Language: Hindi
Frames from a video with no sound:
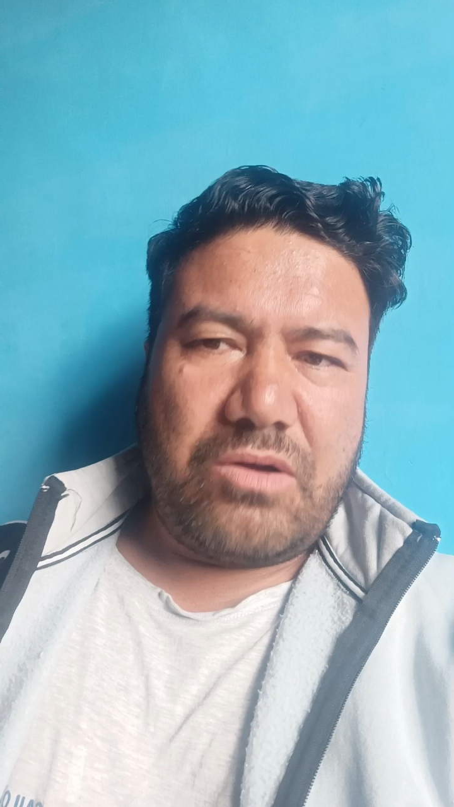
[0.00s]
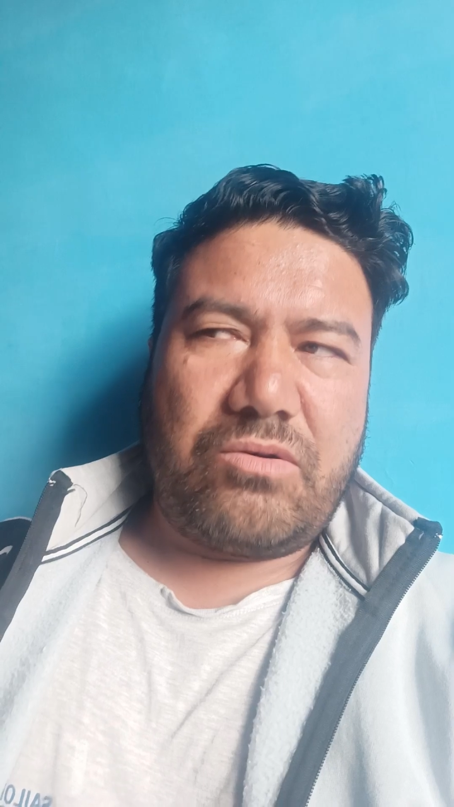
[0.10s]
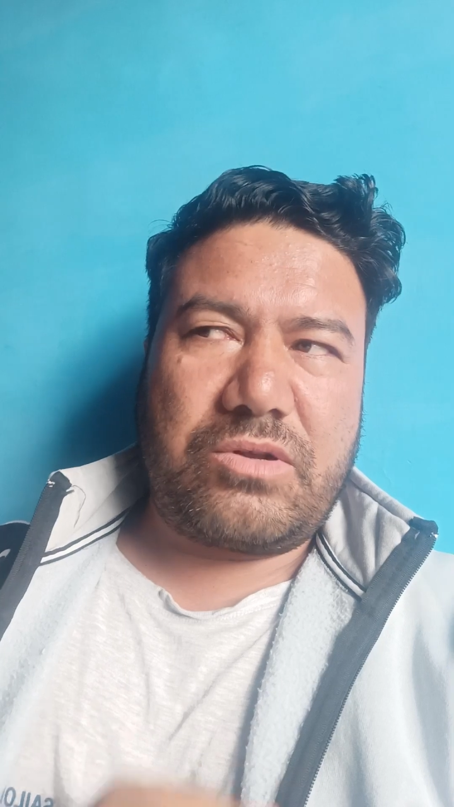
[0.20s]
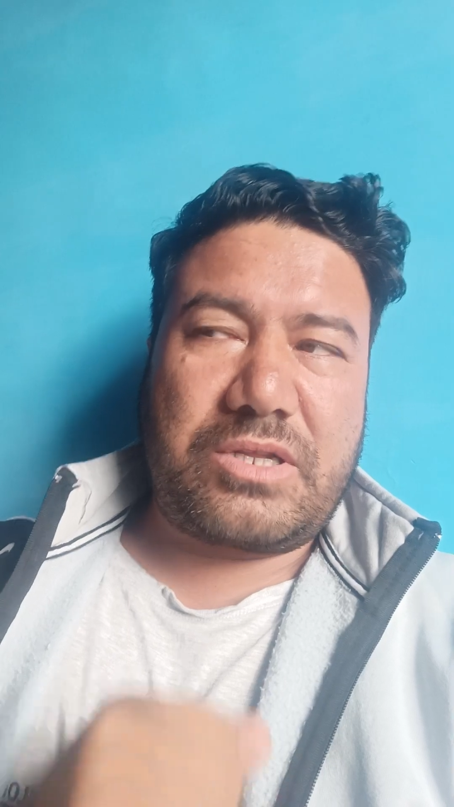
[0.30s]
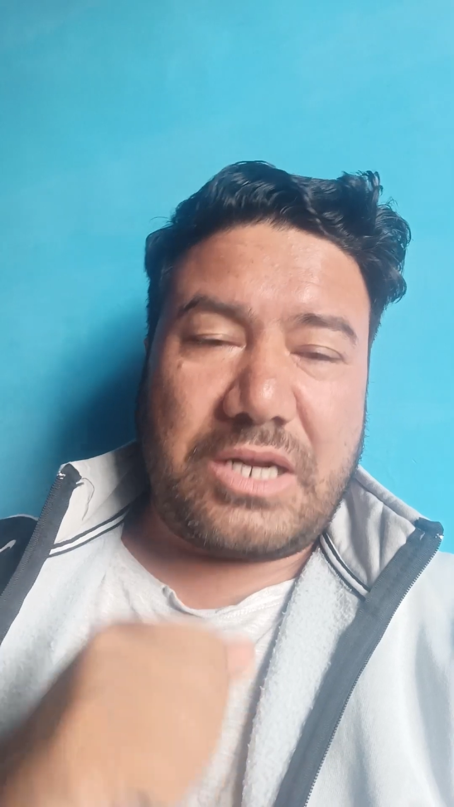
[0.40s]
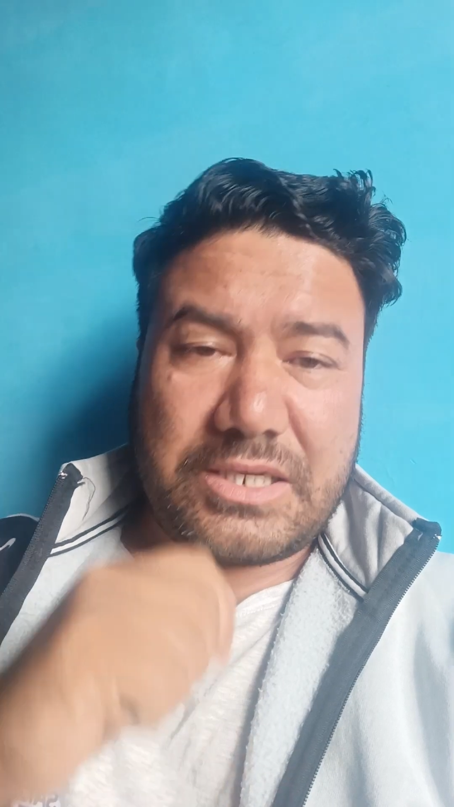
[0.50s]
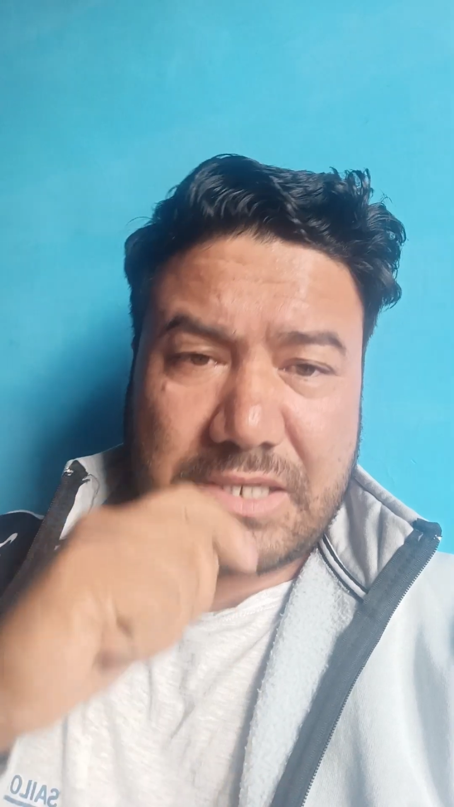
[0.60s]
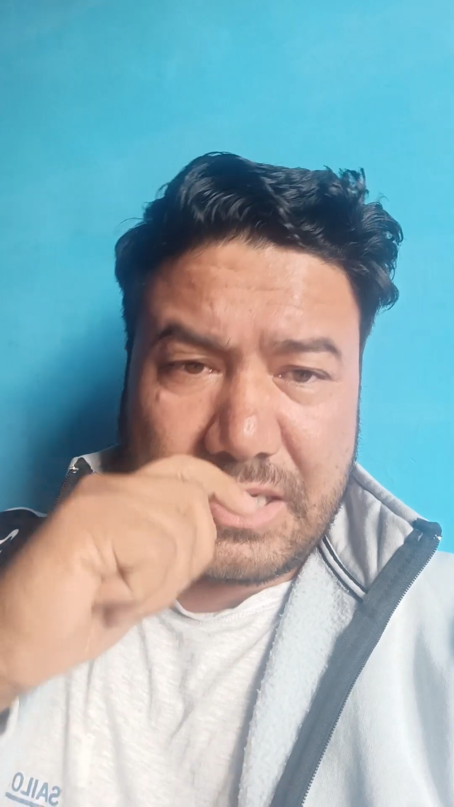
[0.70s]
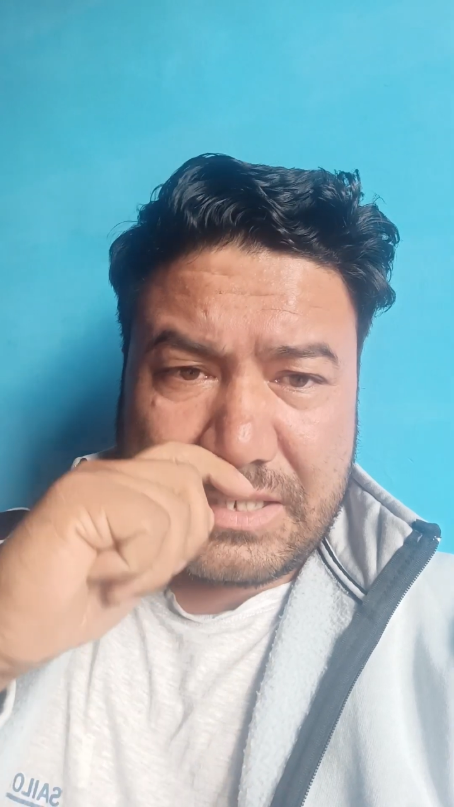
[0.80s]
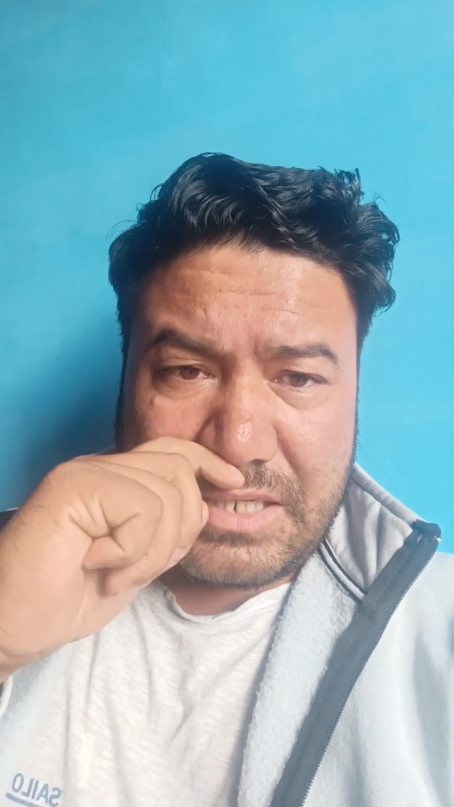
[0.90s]
और द्रास
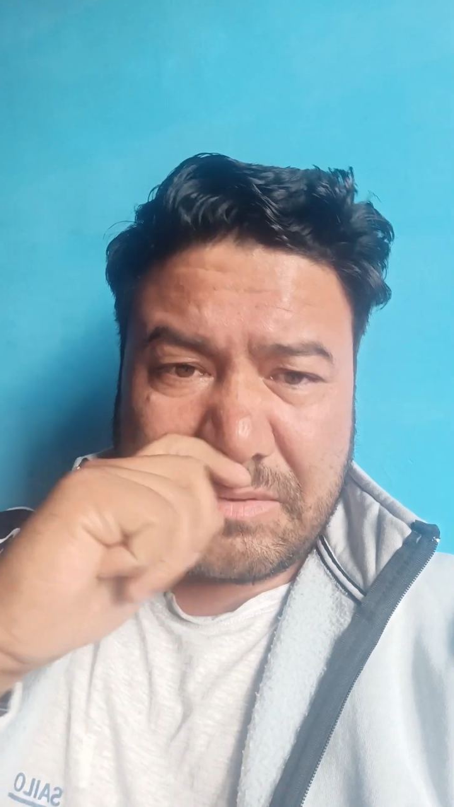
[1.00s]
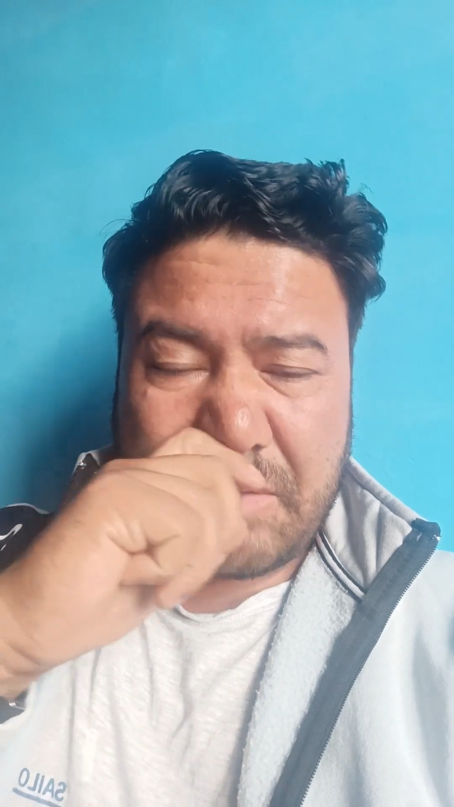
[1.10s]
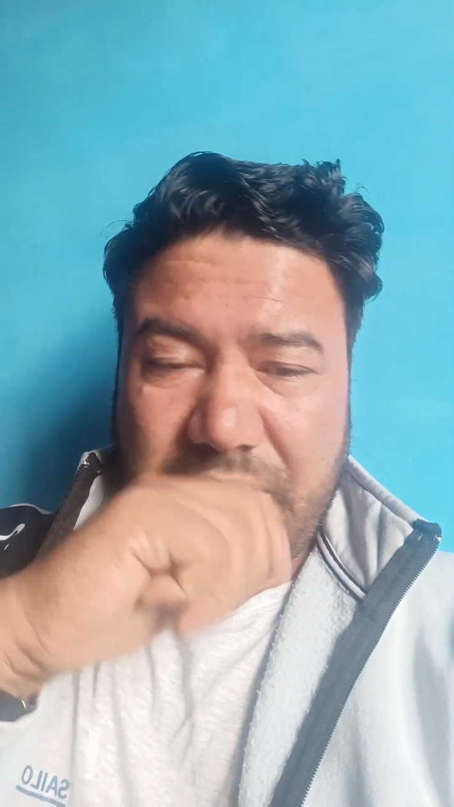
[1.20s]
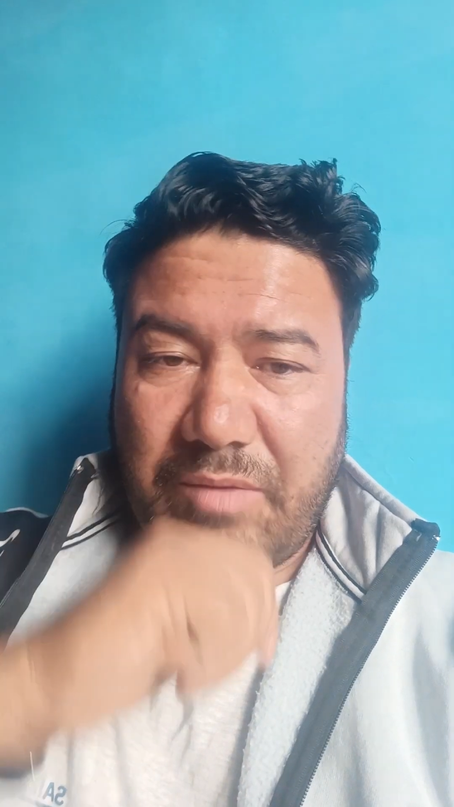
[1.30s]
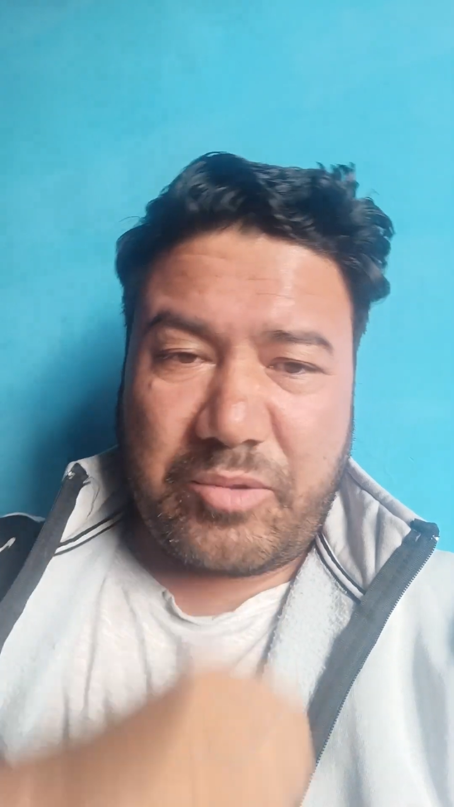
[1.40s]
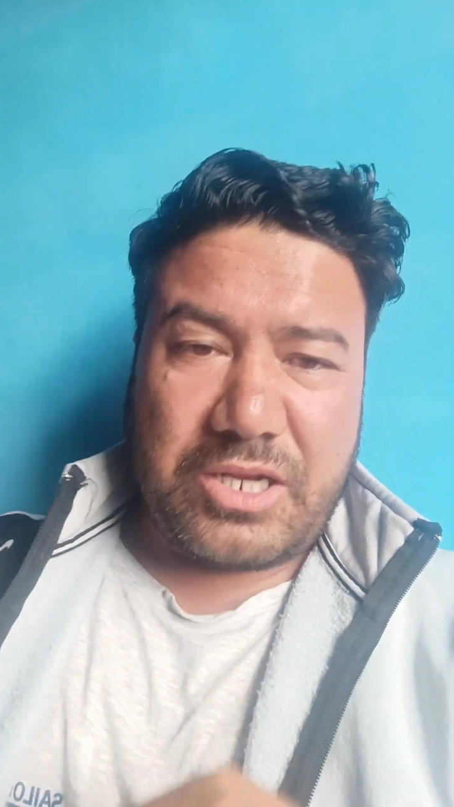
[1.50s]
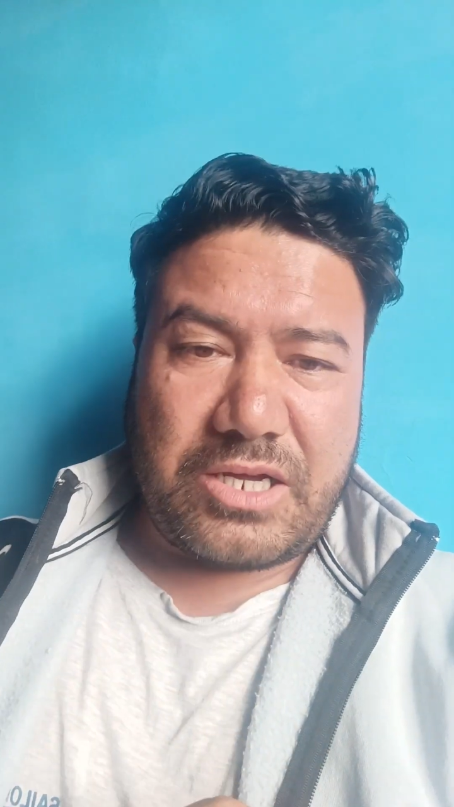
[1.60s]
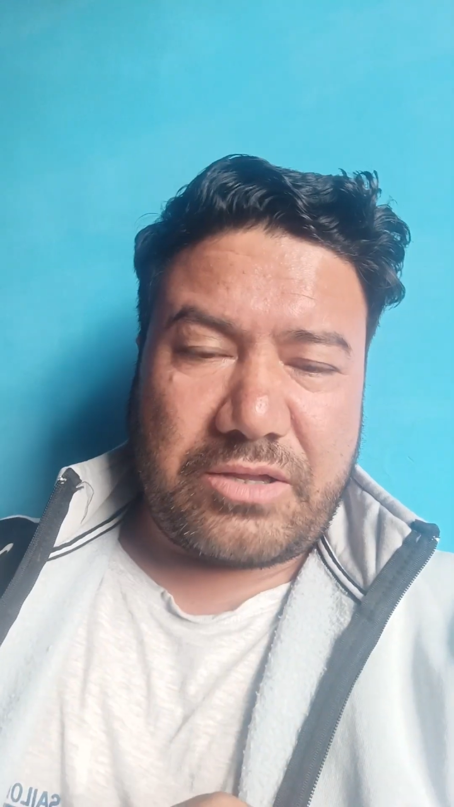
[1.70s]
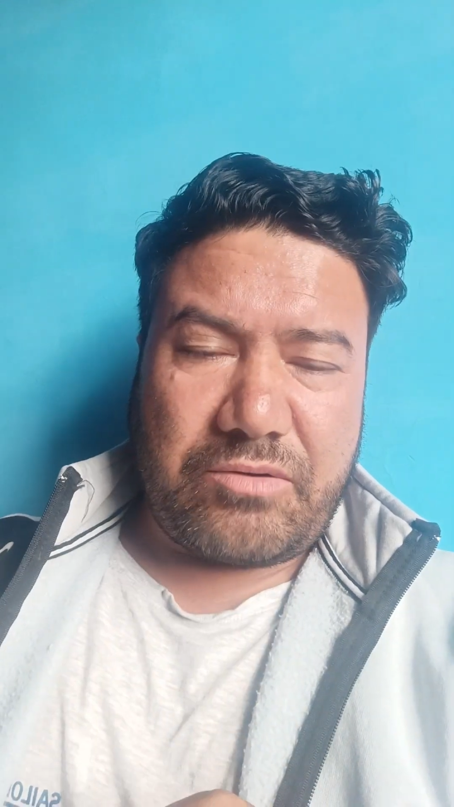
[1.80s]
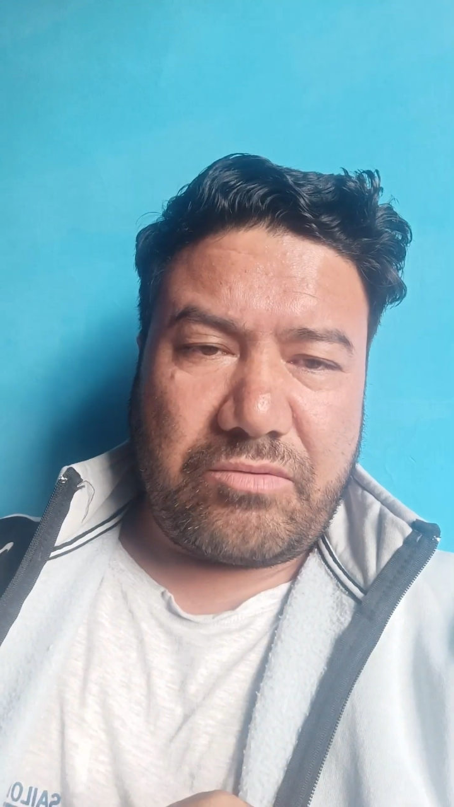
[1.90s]
के एस से भी अपील
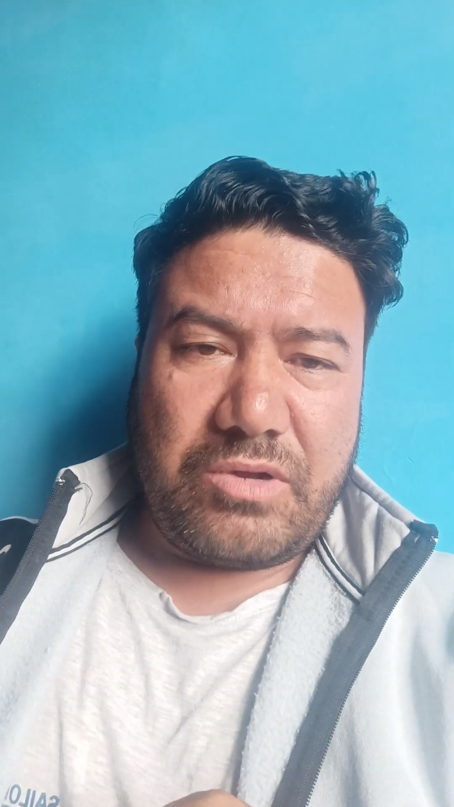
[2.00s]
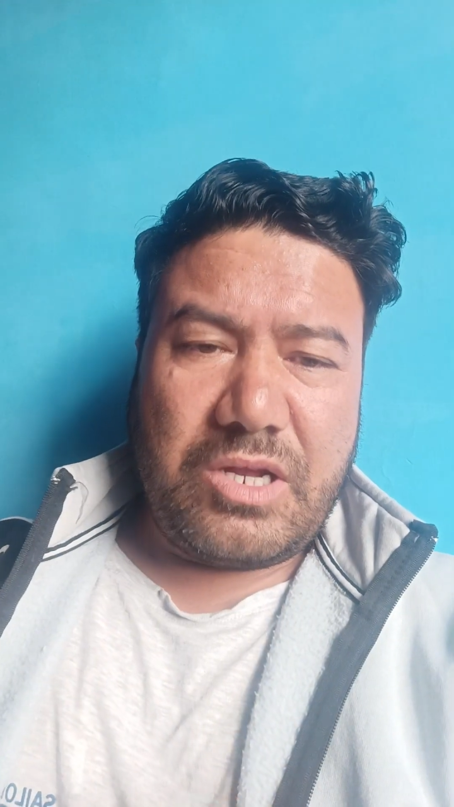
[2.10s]
करता हूँ